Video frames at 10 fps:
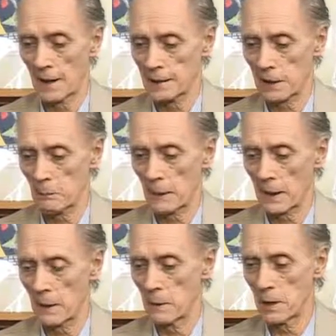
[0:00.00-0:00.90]
el arte
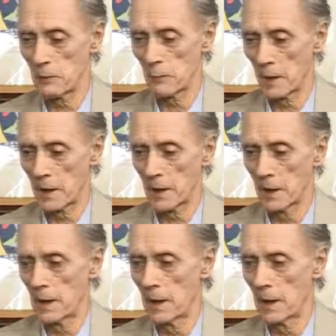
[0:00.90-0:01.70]
para mí fue,